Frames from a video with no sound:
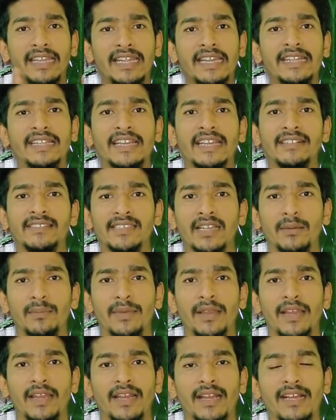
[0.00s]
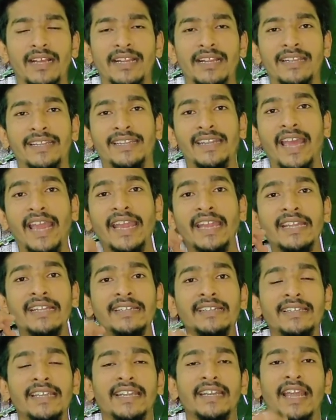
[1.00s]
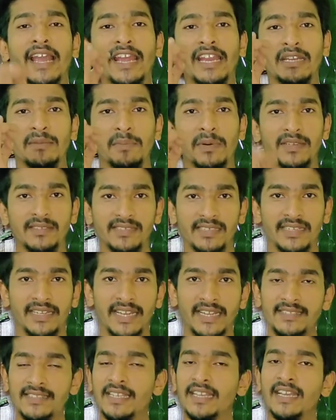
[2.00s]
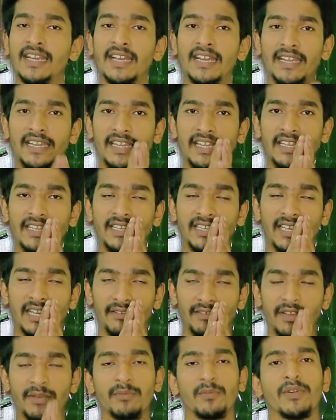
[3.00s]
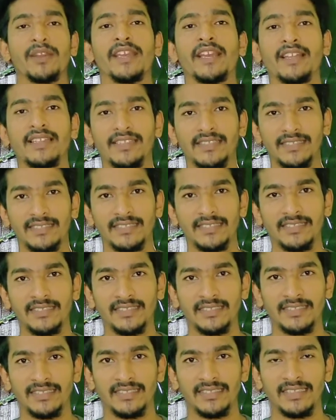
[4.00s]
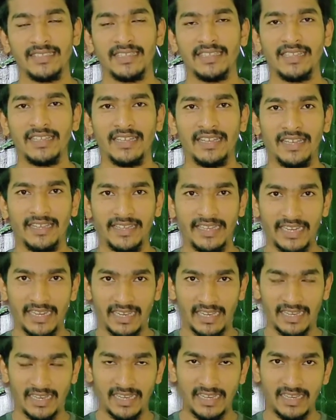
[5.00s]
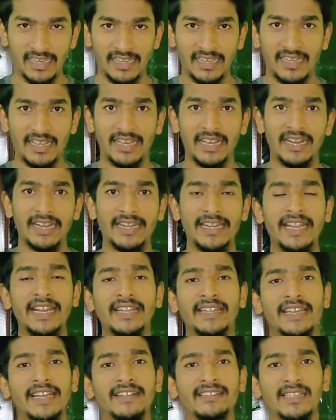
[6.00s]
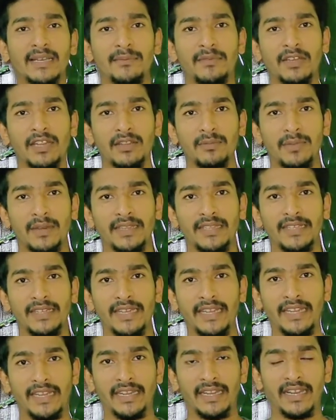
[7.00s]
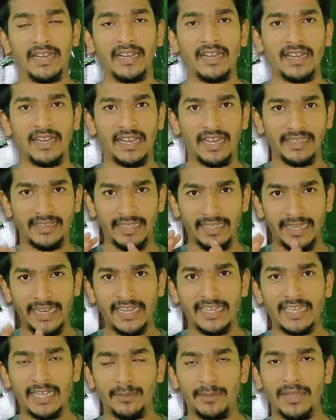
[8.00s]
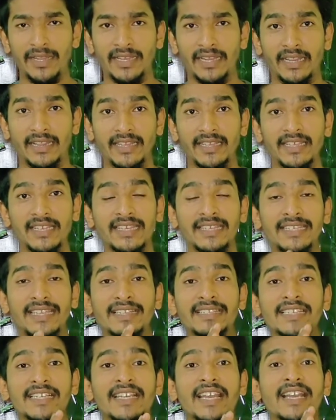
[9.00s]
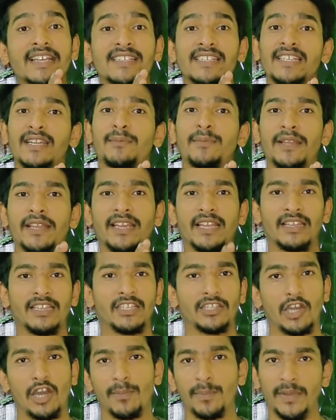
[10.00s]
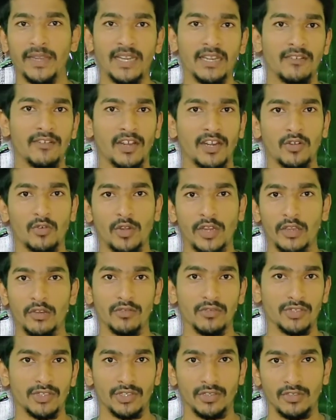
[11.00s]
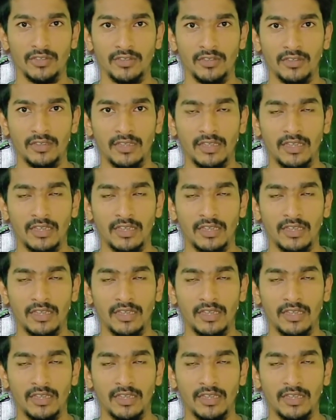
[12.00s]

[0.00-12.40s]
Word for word: நீட் எக்ஸாமை நைன்டி நைன் பர்சன்டேஜ் நீக்கவே முடியாது ஏன்னா நீட் எக்ஸாம்ங்கிறது பார்த்துக்கிட்டிங்கன்னா அந்த நீட் அப்படிங்கிறது எஜுகேஷன் அப்படிங்கிற அந்த டாப்பிக்கில் வரக்கூடிய ஒரு விஷயம்